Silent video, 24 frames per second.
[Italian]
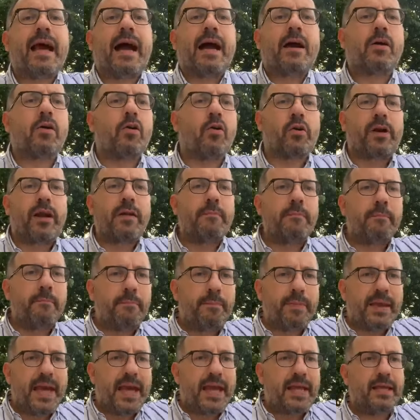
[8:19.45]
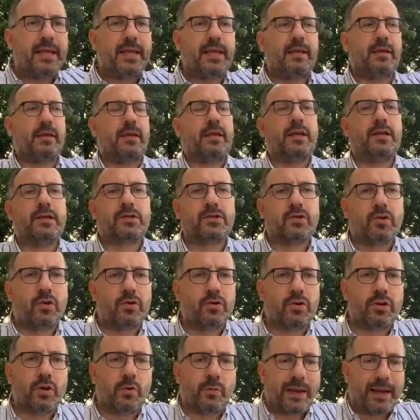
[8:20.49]
ancora in piedi il
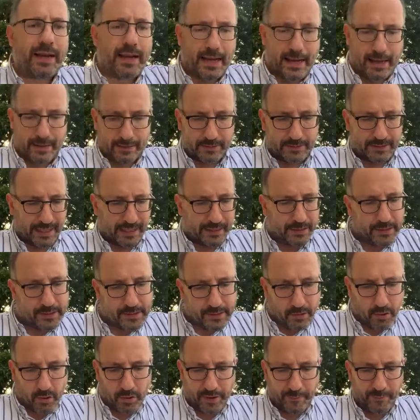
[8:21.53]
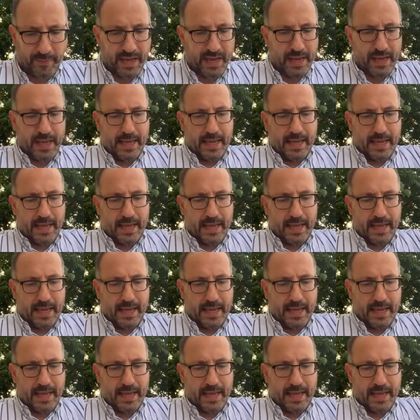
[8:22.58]
sogno di quella tradizione.